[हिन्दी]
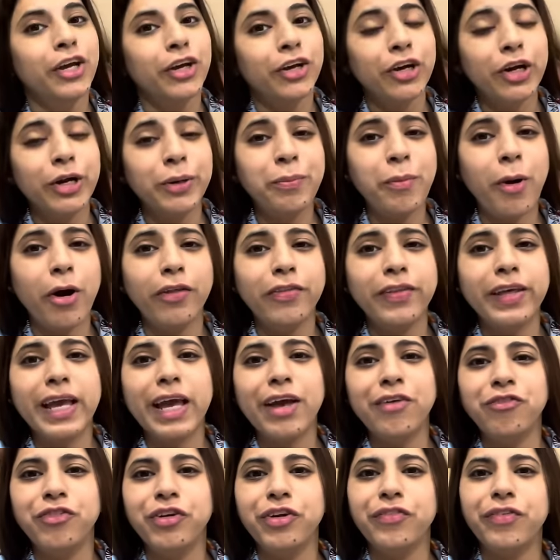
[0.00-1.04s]
गुड मॉर्निंग
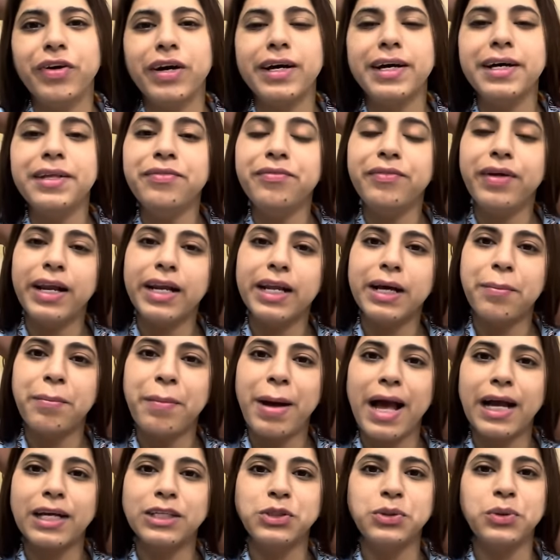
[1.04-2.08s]
एवरी वन वेलकम
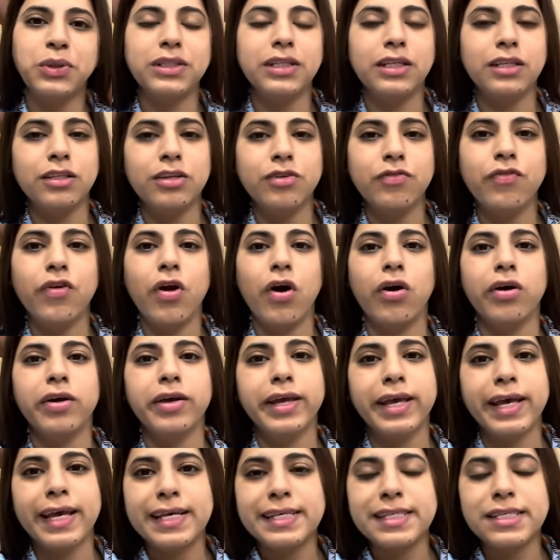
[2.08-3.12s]
बैक टू अनदर ब्लॉग
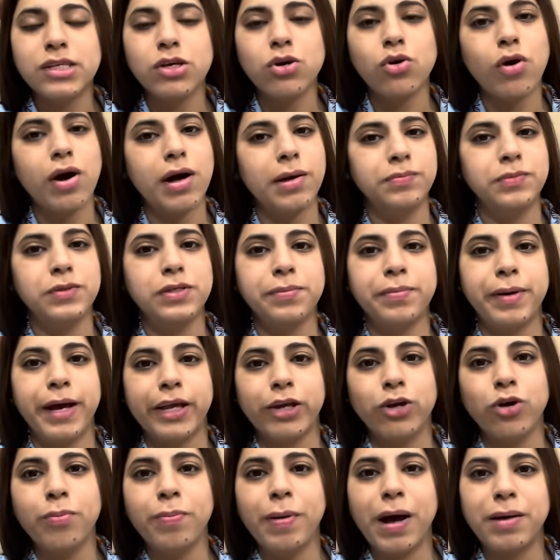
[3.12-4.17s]
कैसे हो आप सब
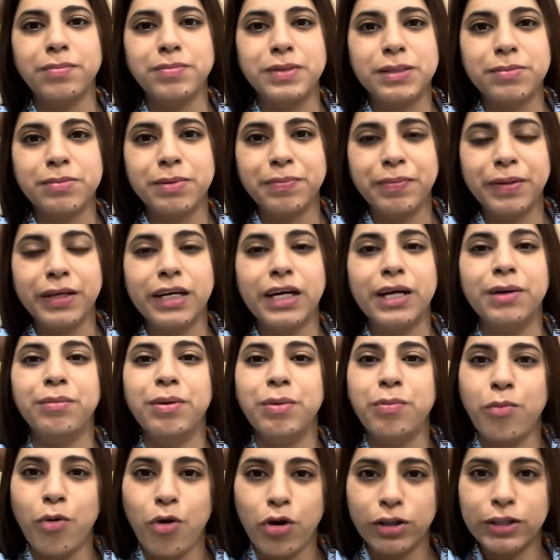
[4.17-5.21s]
आई हो आप सब अपने घर
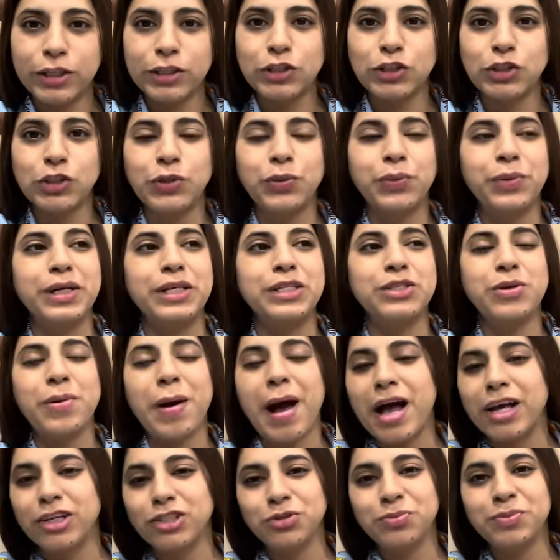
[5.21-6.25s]
में बहुत अच्छे होंगे सो so,
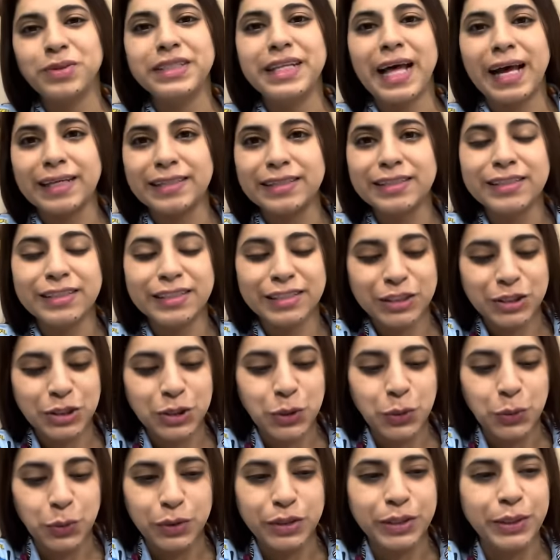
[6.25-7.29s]
आज मैं नाइन थर्टी की
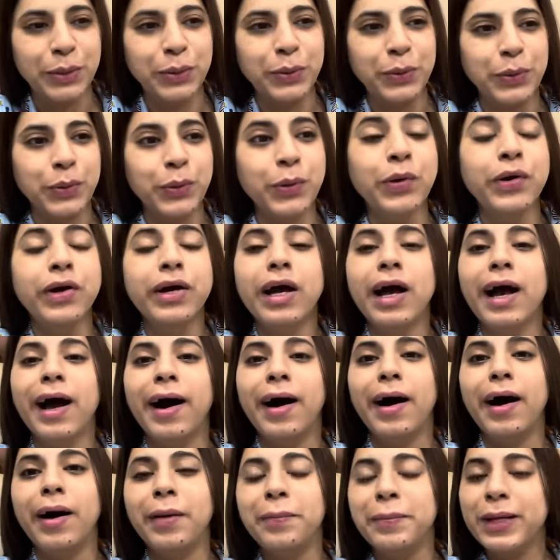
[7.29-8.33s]
उठी हुई
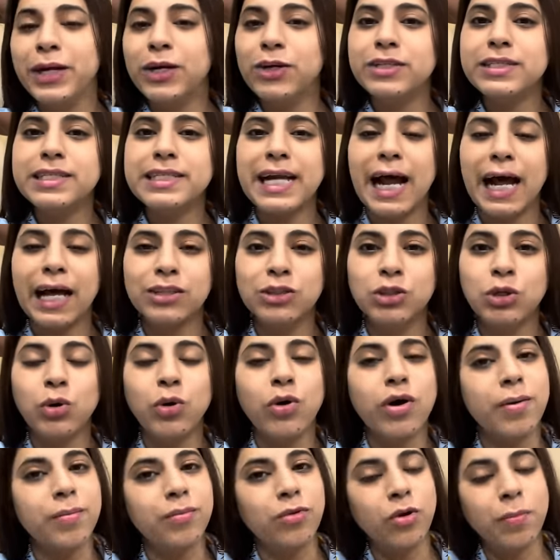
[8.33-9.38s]
हूँ बिकॉज uh, रात को
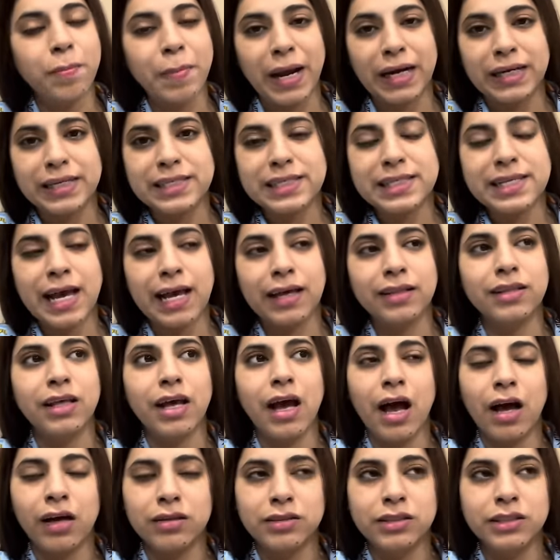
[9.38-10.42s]
हम लोग पार्टी से आए थे
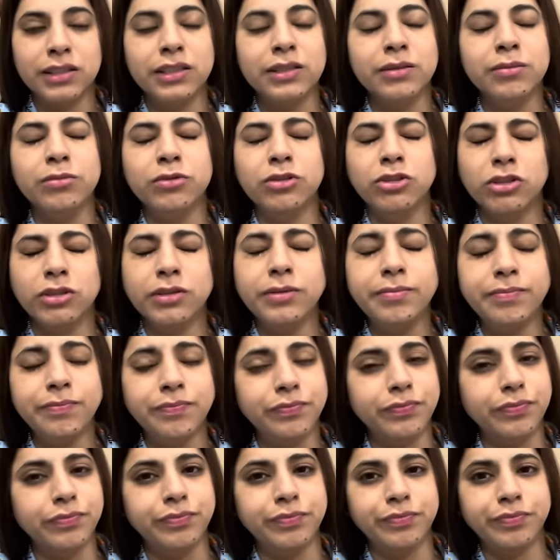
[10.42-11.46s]
आते ही मुझे
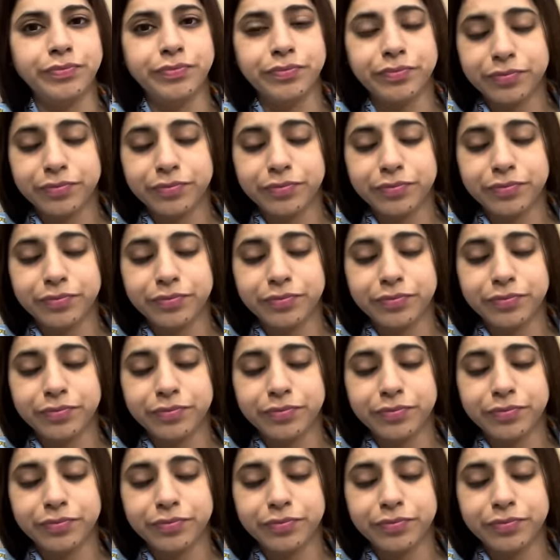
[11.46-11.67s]
हम्म,